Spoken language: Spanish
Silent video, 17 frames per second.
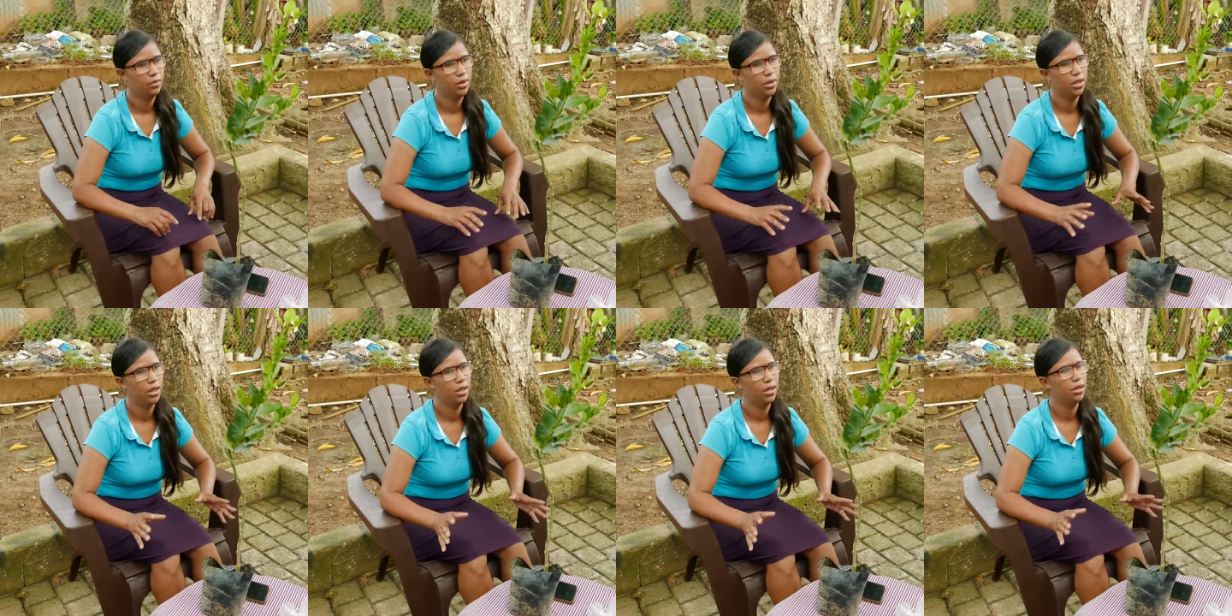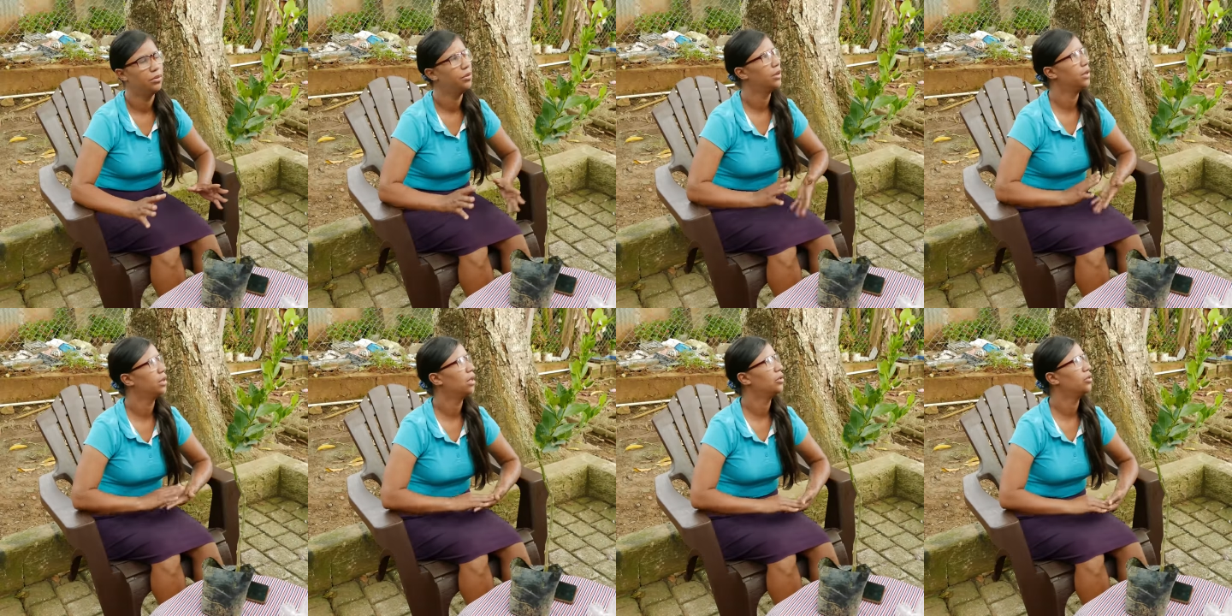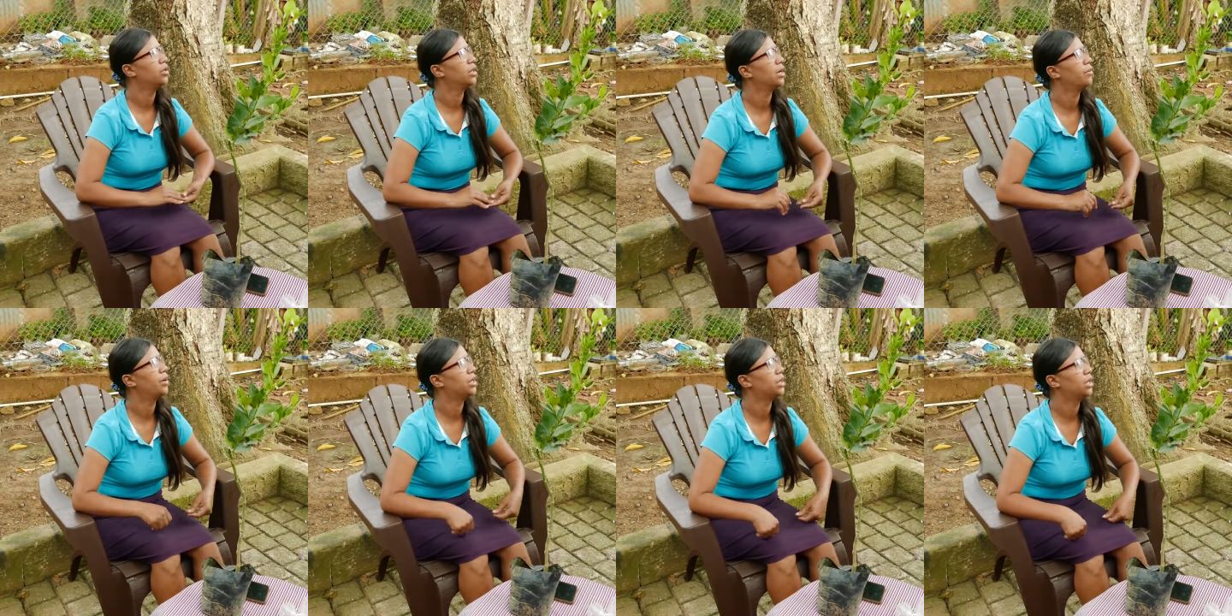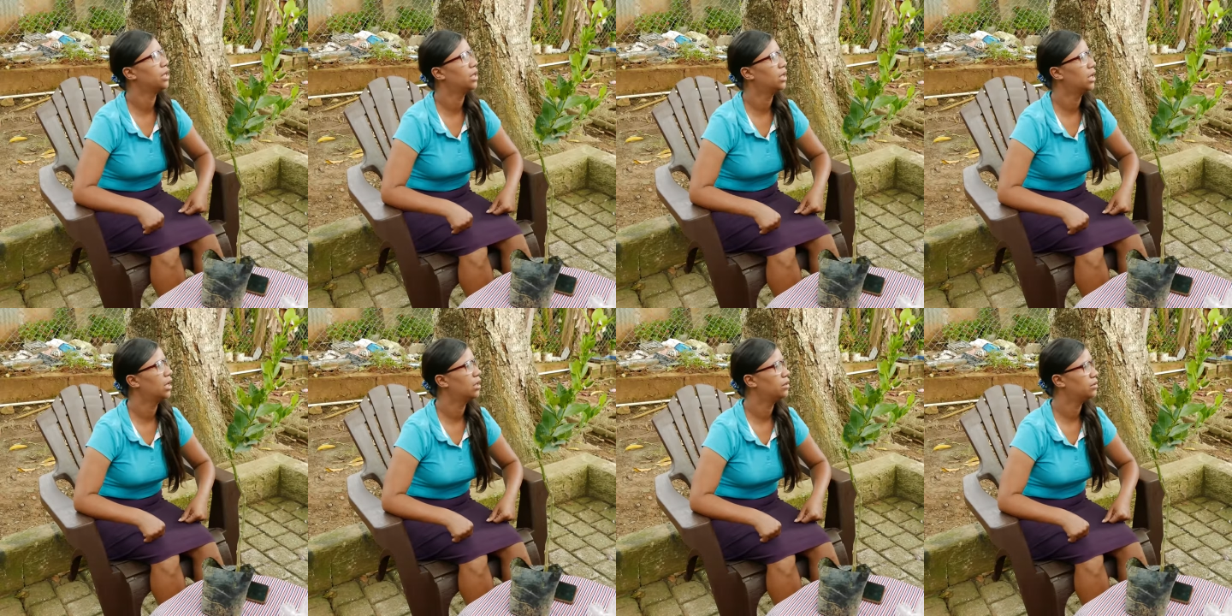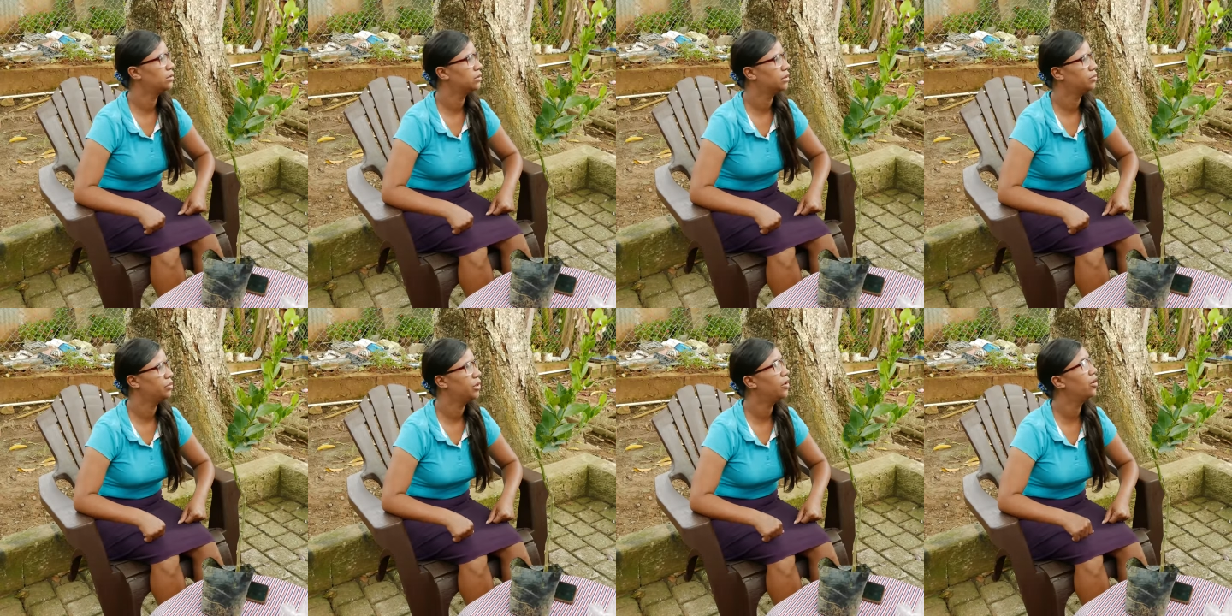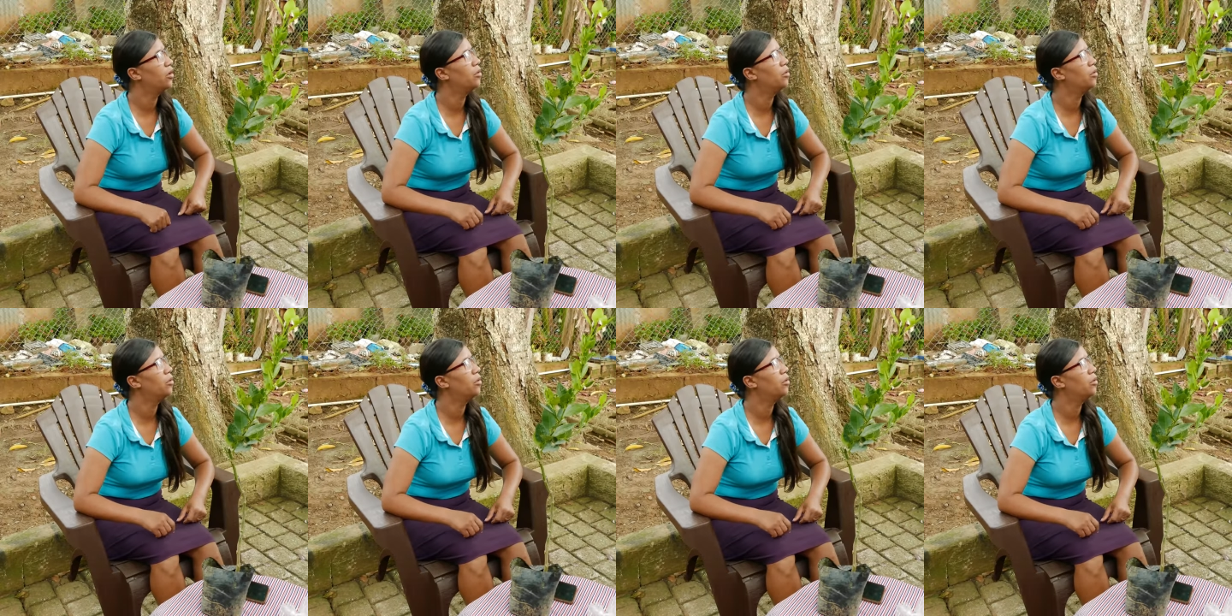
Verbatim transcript: mire, vendiendo esta matica. ¿Vino a ah,